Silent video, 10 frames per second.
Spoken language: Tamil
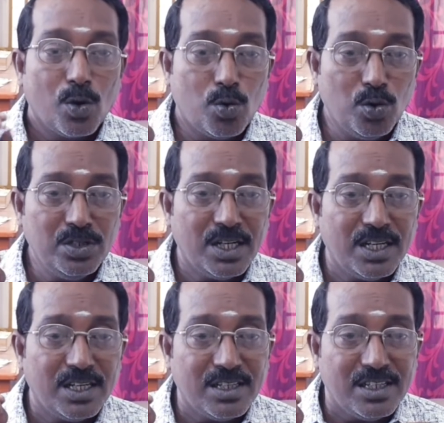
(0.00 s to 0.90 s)

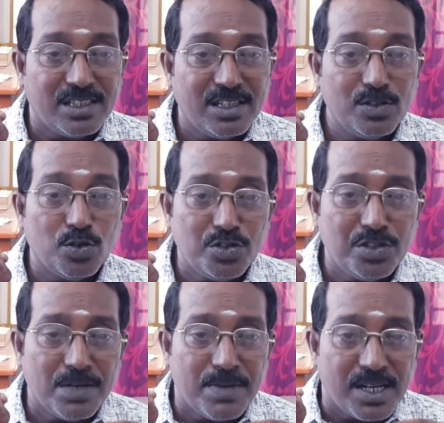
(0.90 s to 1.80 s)
கூந்தலுக்கு இத்தனை
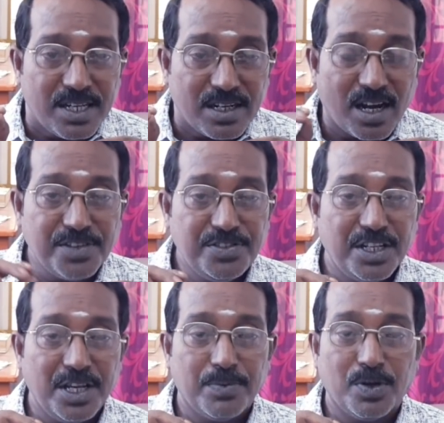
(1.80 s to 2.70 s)
ஜோசியமா என்ற
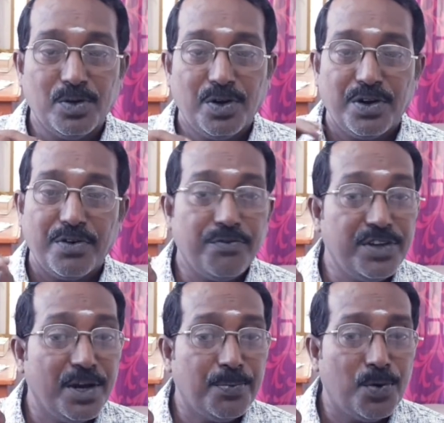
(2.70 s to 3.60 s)
ஆச்சரியமோ
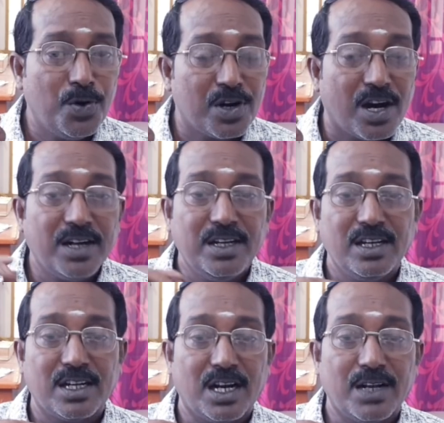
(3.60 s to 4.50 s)
வியப்போ
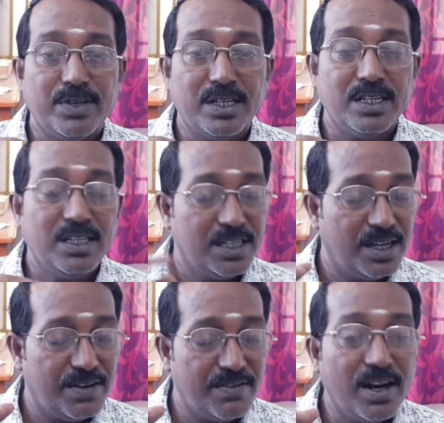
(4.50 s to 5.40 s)
காட்டுகிற அளவுக்கு
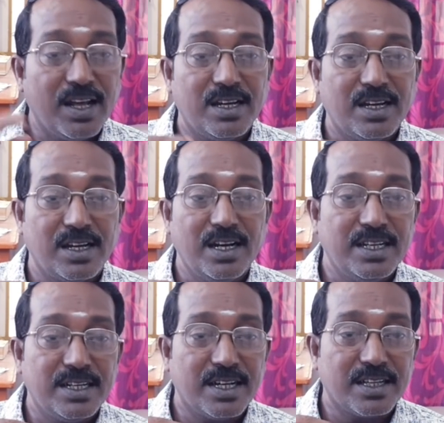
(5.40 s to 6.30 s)
விளக்கங்கள்
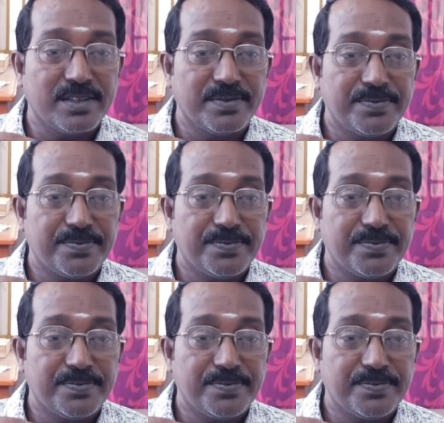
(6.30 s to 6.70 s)
இருக்கிறது